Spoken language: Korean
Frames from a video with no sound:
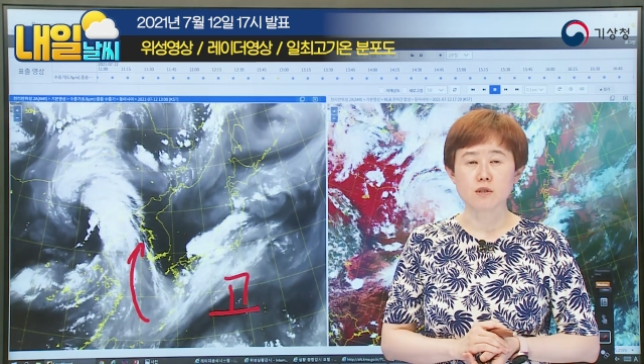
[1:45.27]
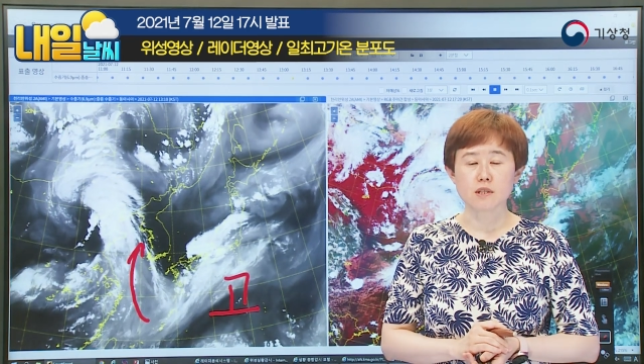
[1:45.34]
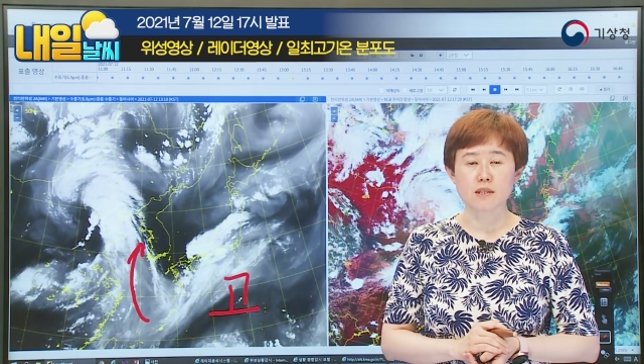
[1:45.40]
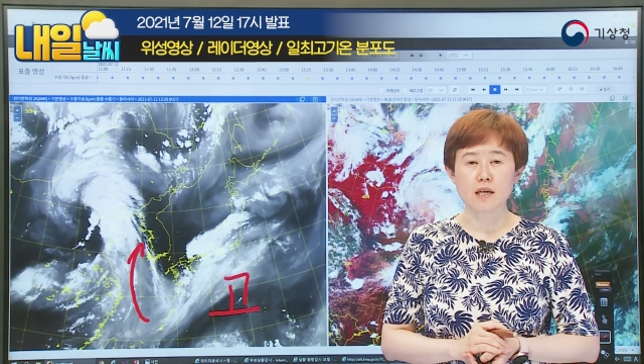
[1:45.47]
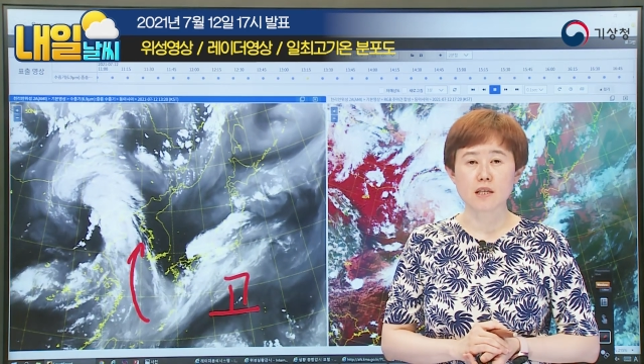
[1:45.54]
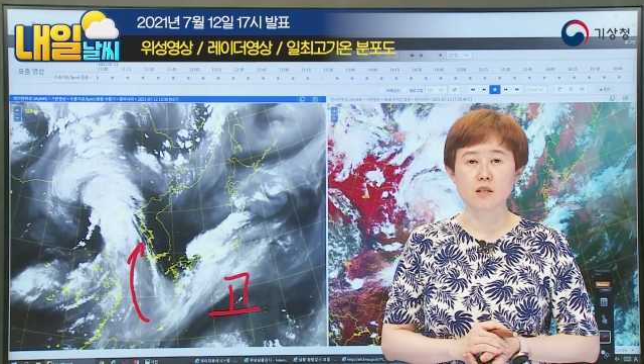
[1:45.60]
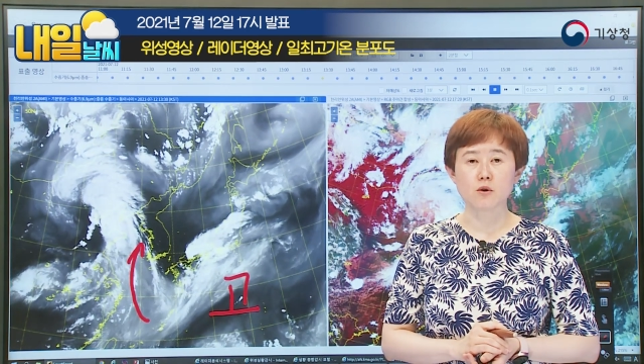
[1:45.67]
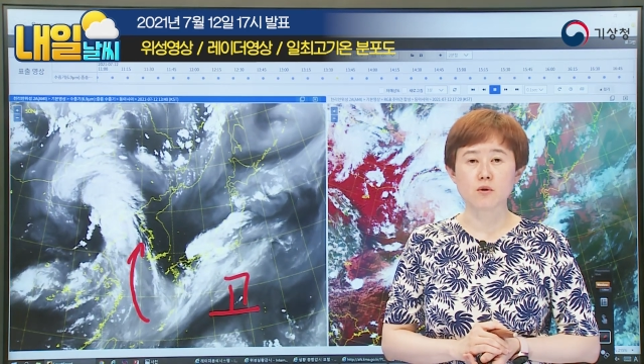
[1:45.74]

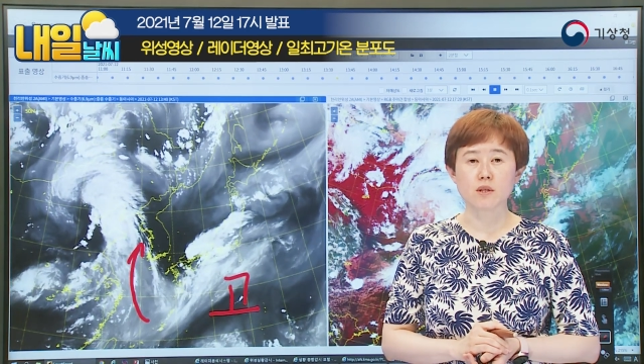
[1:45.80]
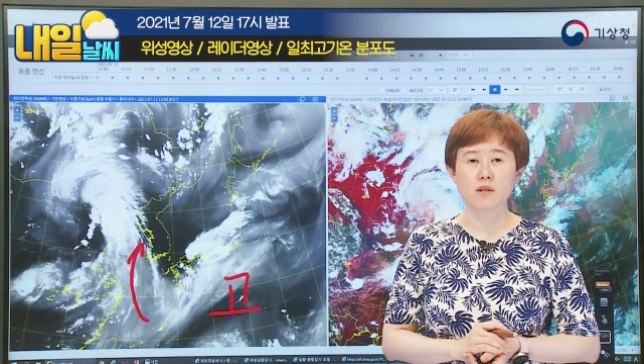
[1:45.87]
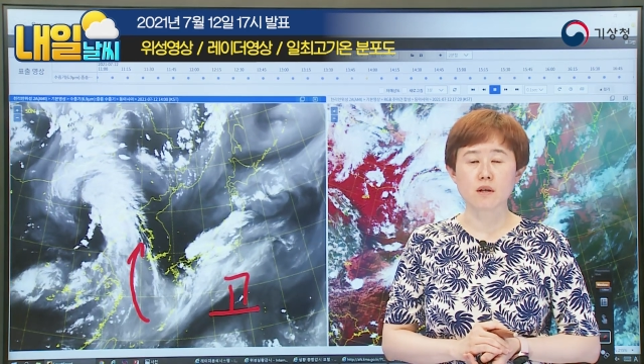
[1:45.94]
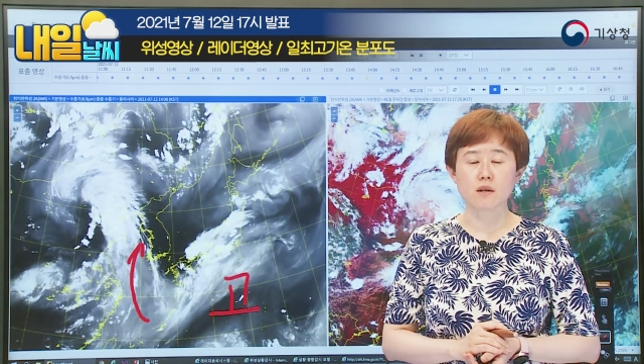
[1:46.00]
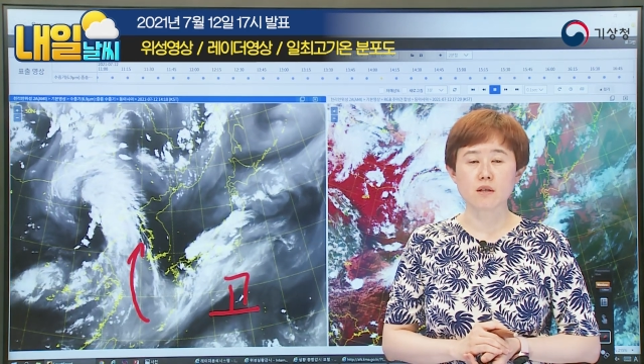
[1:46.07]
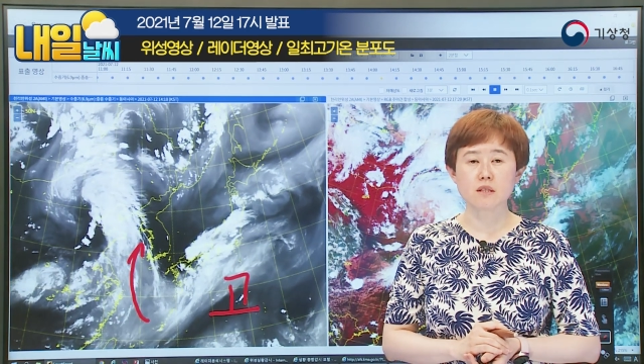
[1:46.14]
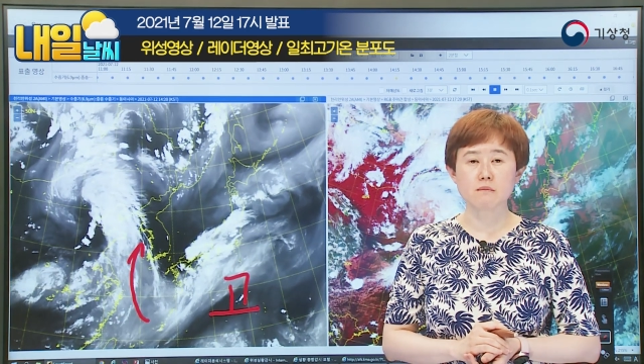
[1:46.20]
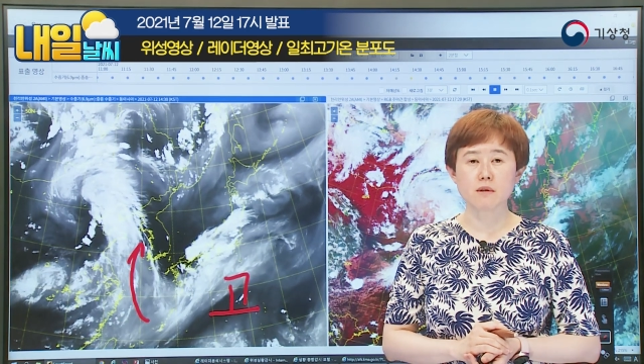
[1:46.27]
지상기온이
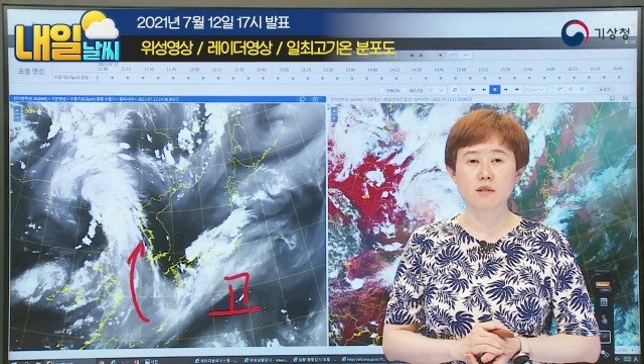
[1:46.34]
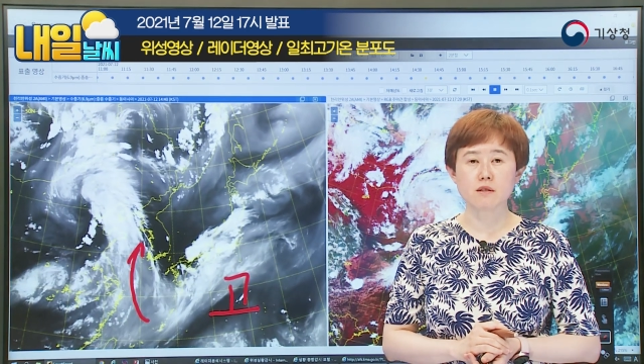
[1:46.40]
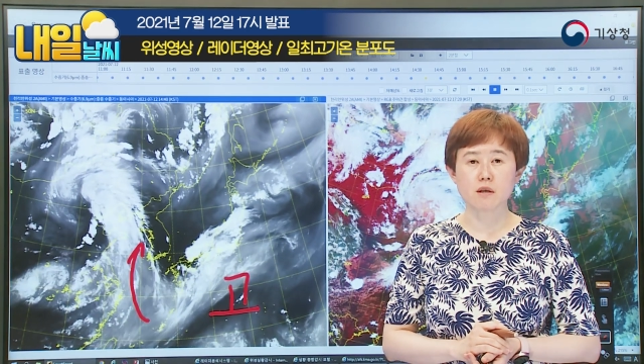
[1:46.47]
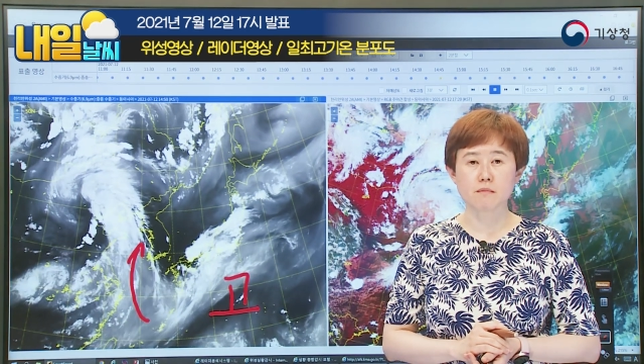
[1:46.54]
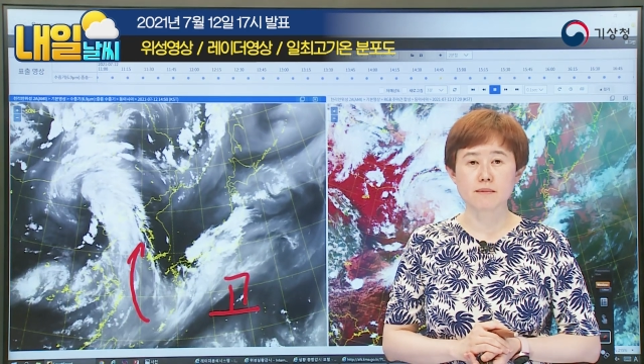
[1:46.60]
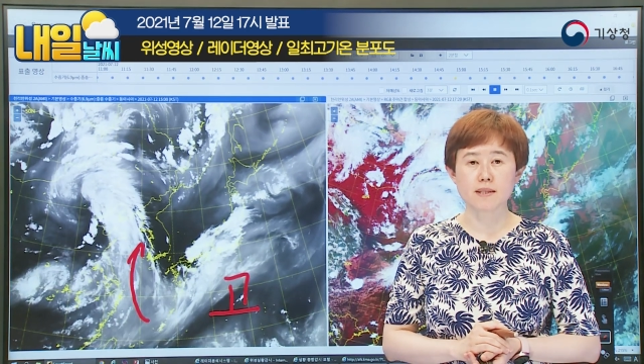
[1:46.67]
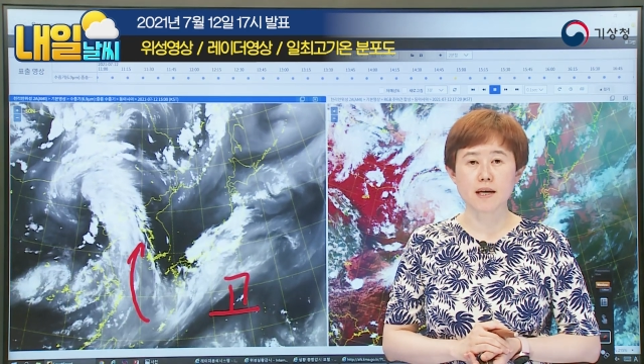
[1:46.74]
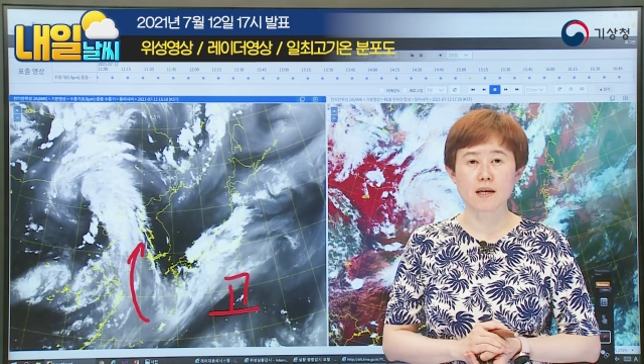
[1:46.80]
떨어지면
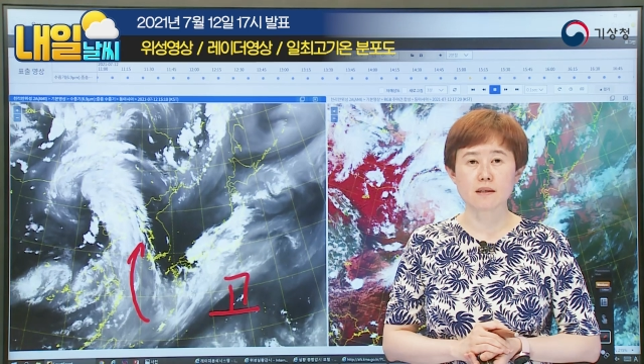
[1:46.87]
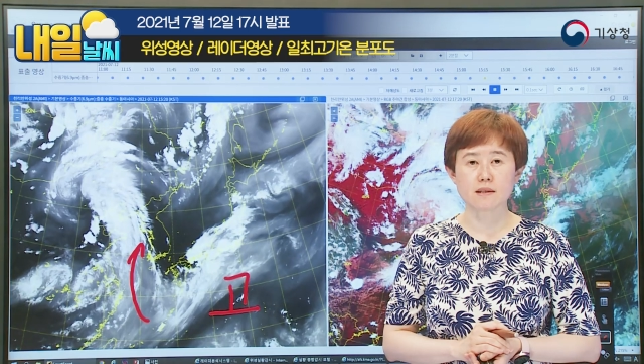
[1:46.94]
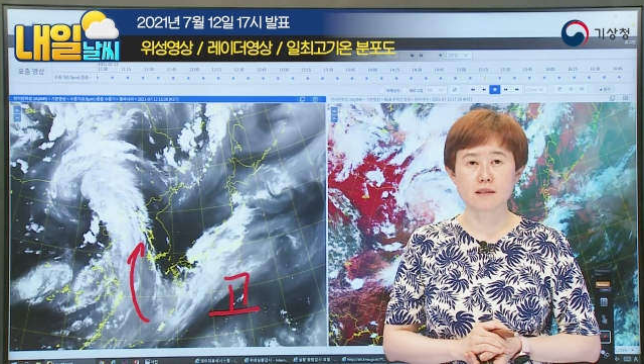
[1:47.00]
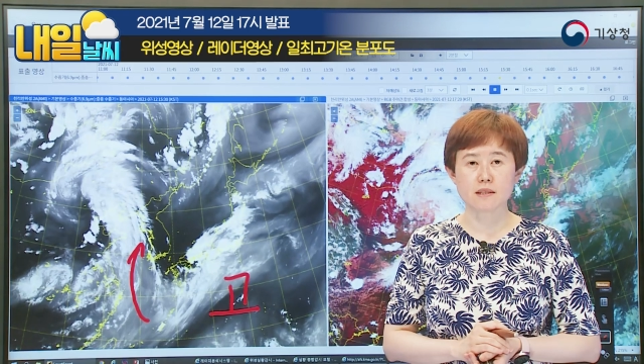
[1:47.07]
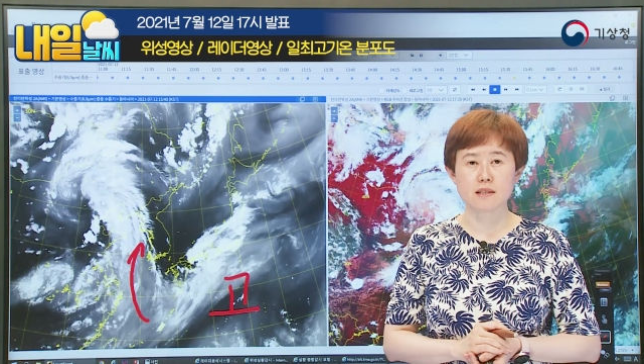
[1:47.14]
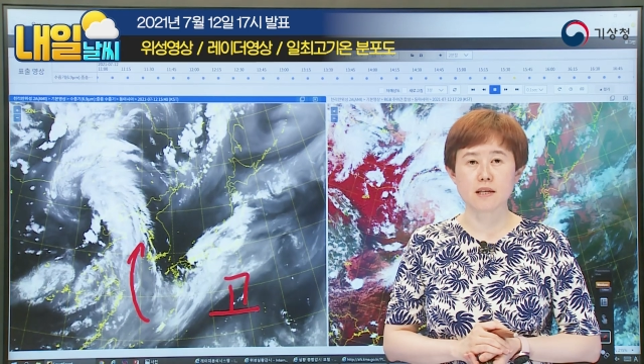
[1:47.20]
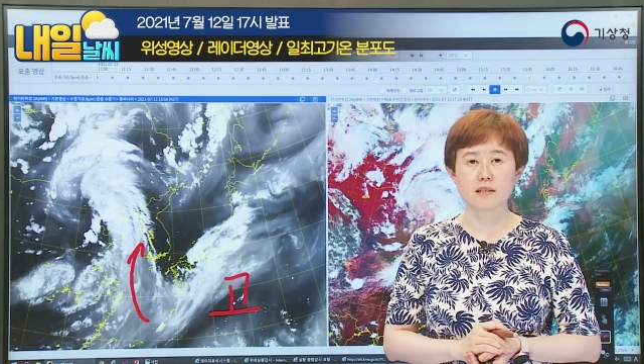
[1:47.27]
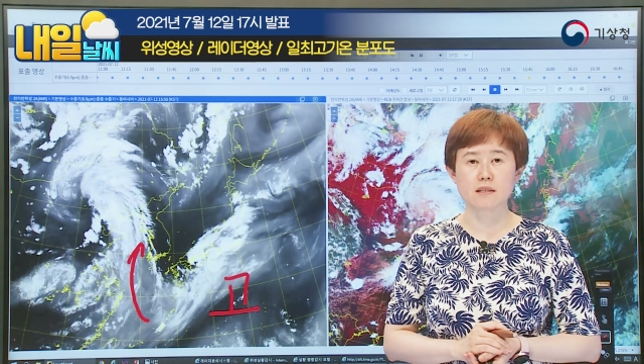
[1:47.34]
점차
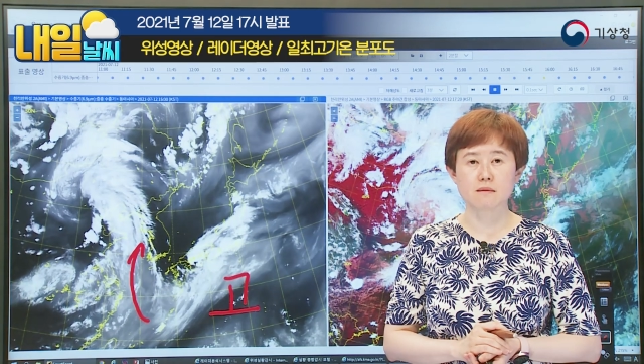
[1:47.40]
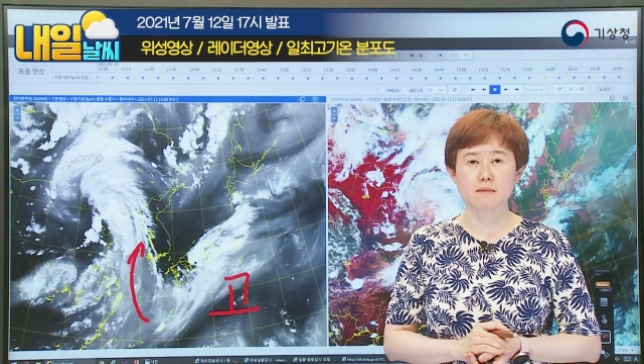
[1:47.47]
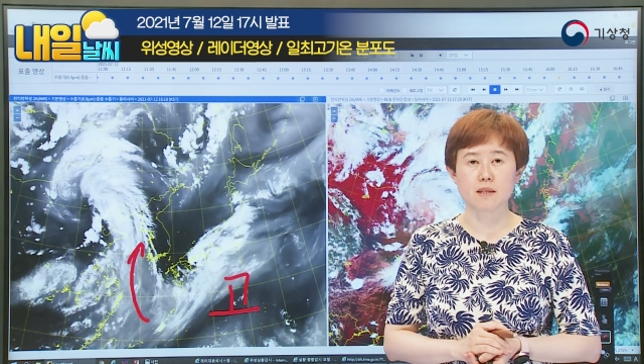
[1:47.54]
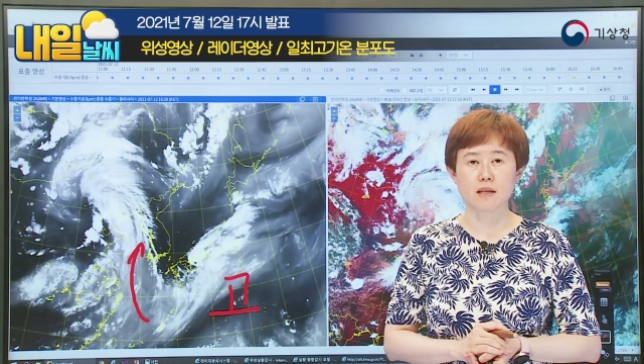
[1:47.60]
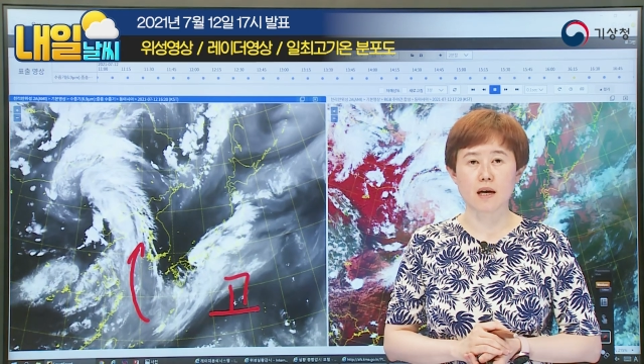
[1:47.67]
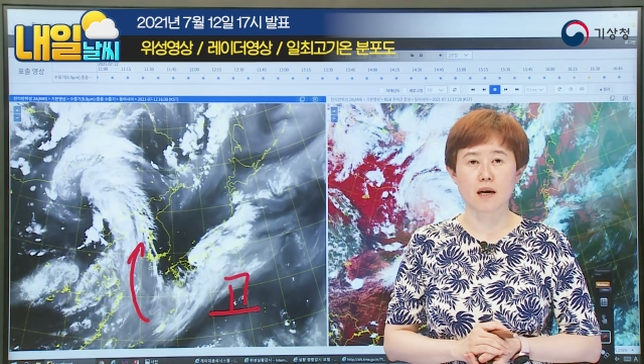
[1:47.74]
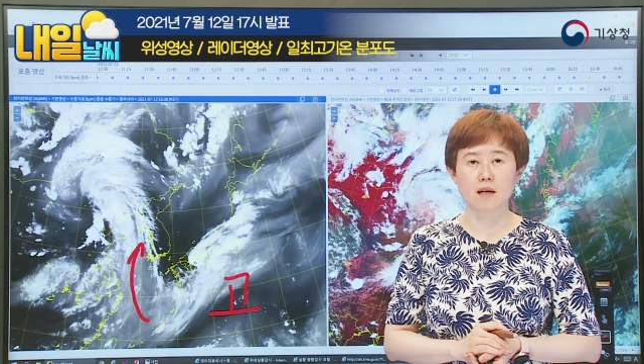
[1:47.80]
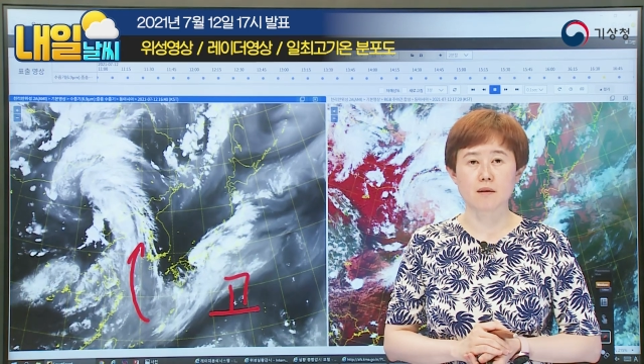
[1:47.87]

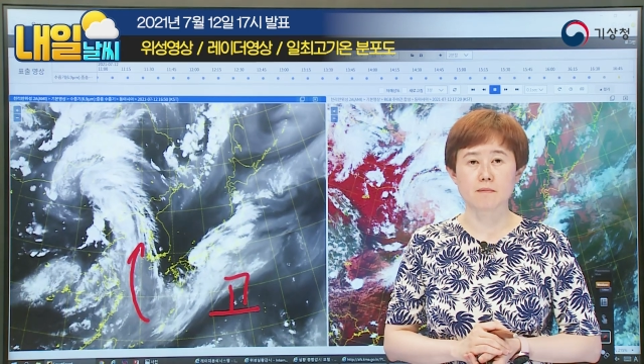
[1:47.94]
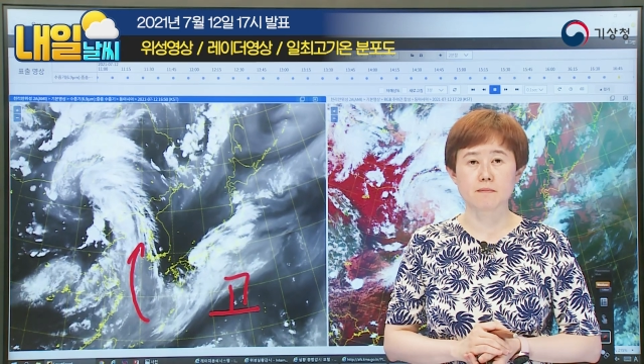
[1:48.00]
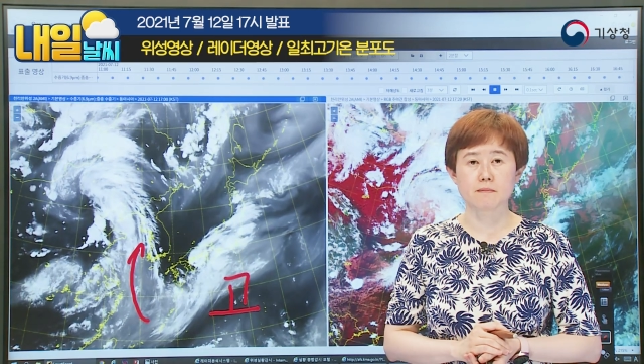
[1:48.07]
그치겠습니다.